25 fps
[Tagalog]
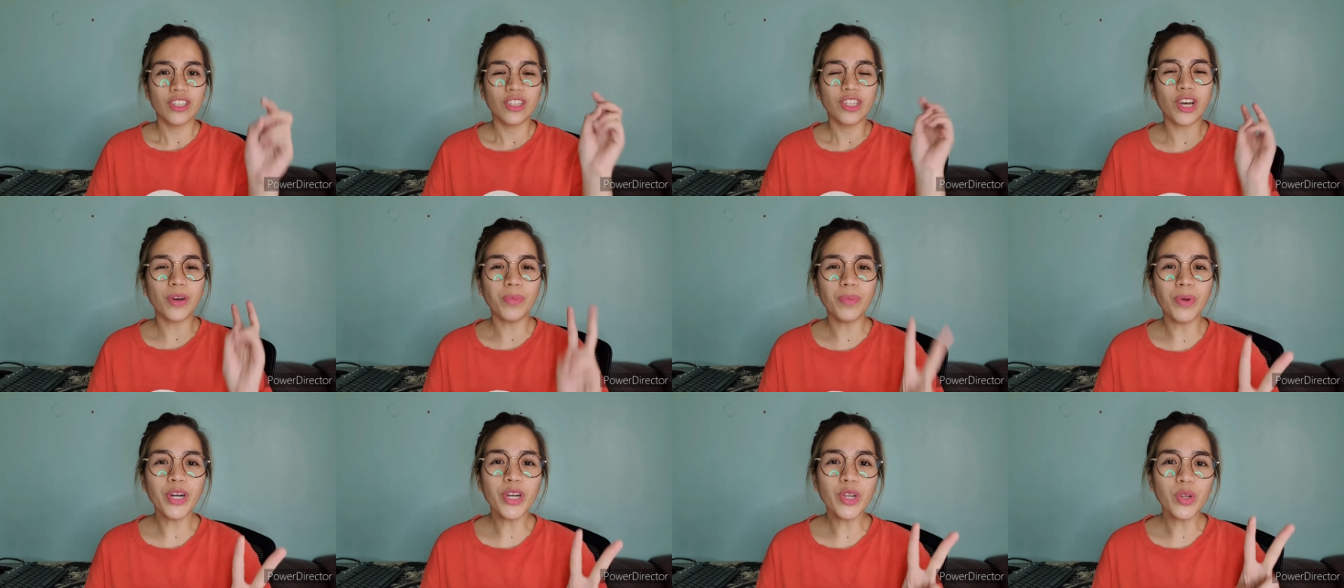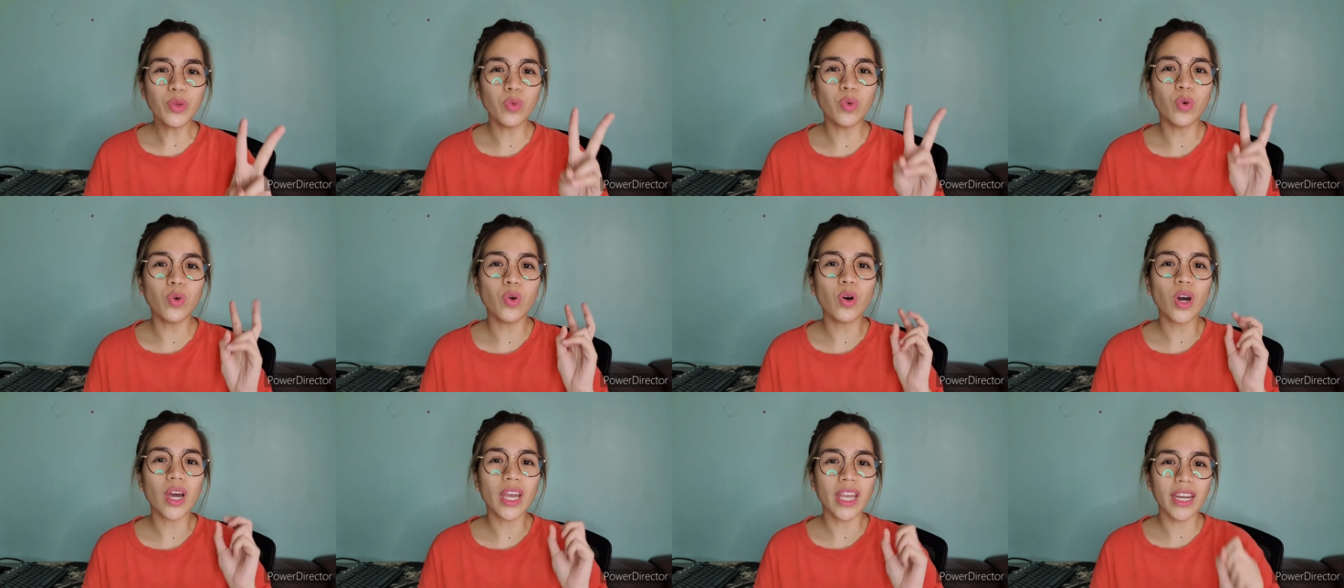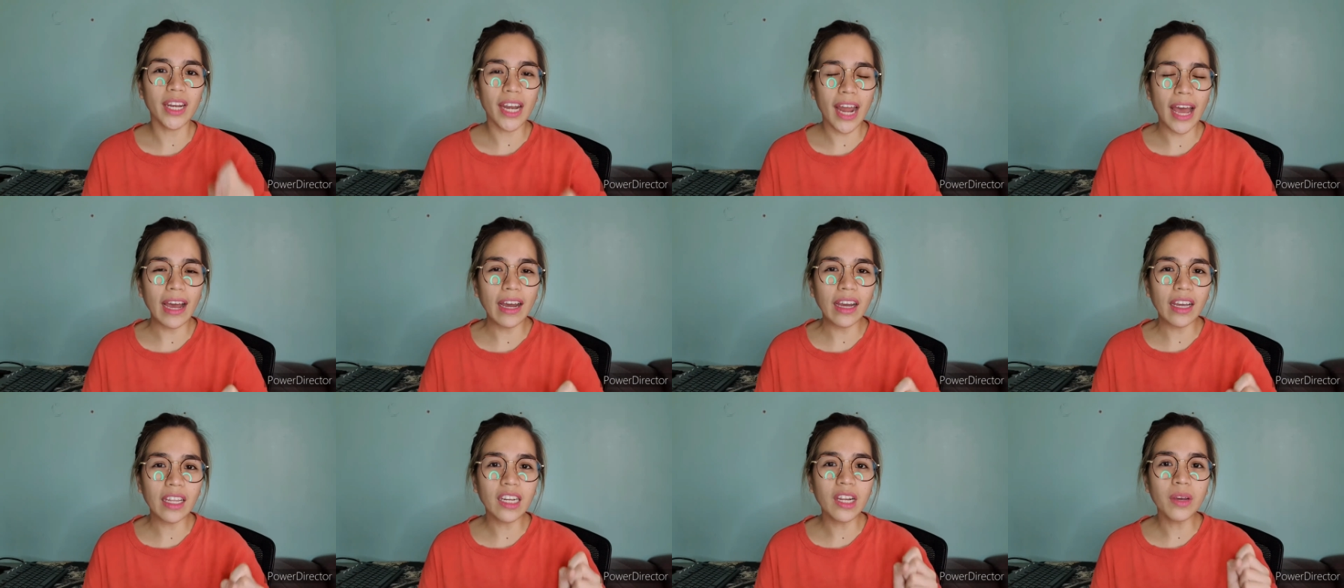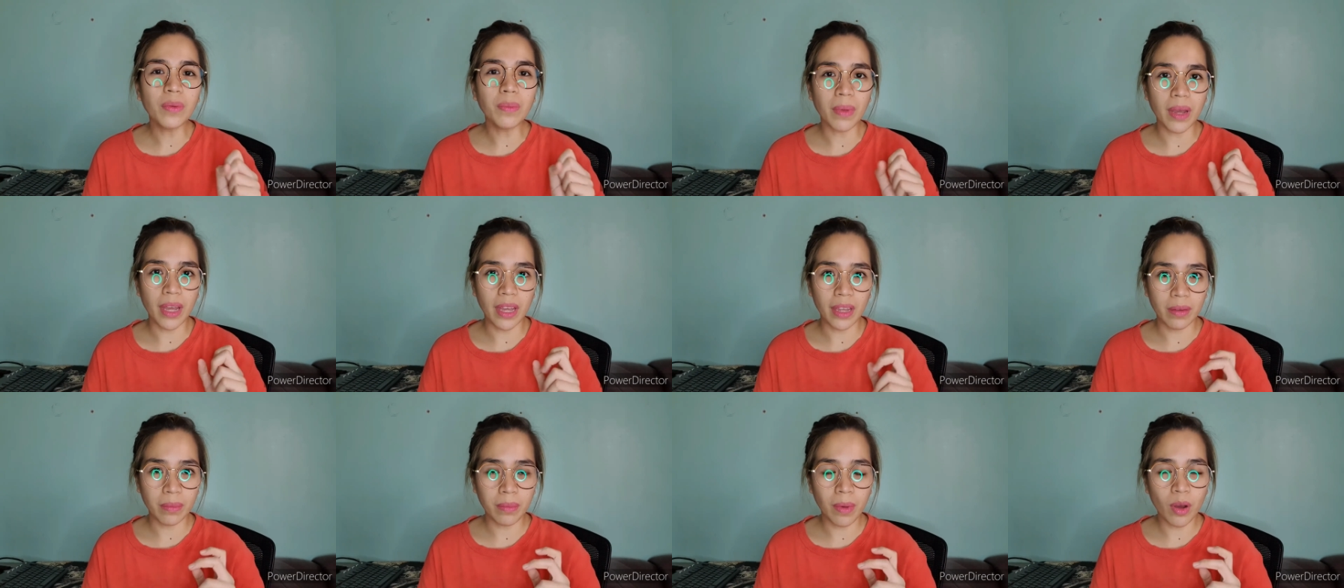Number two, kailangan
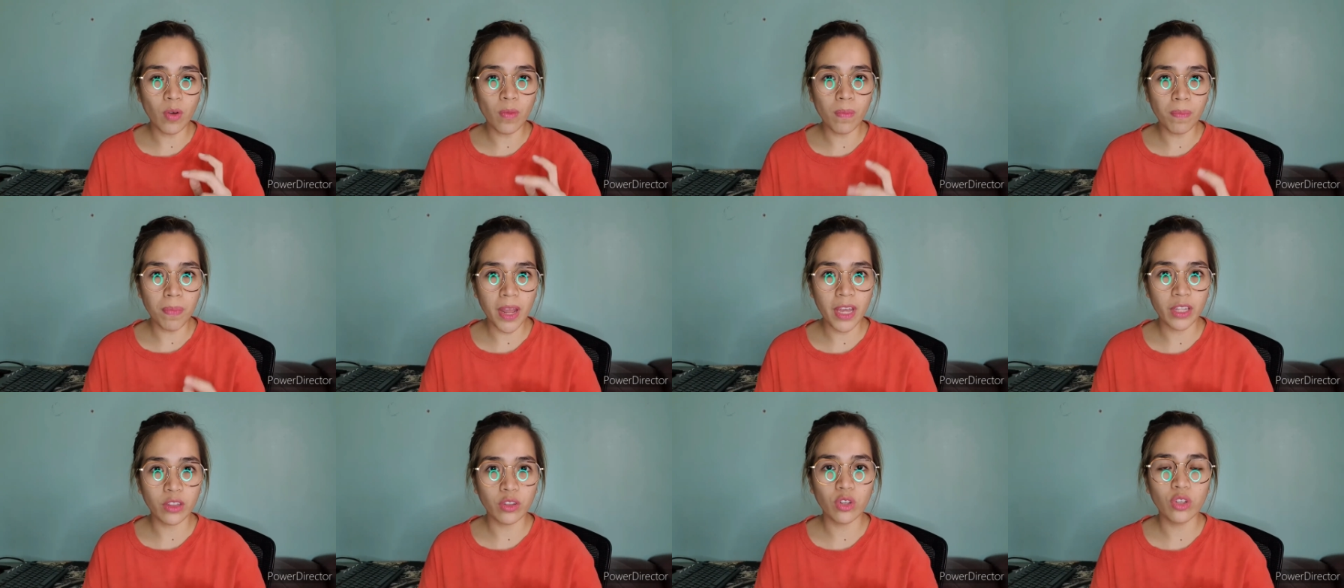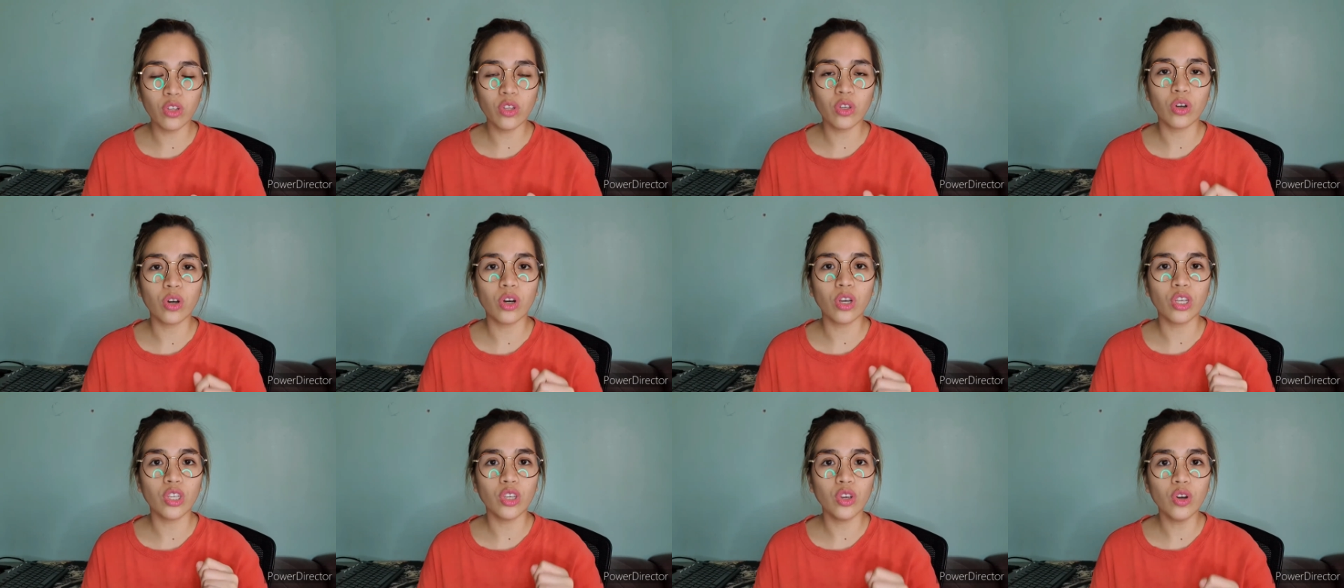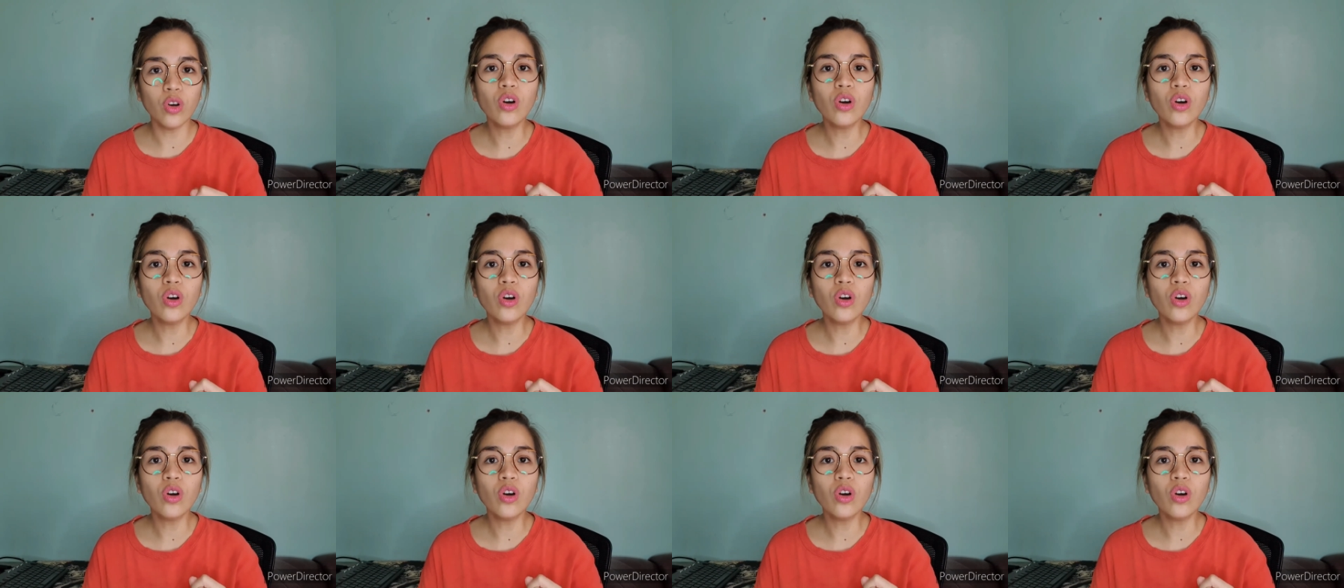naman makumpleto nyo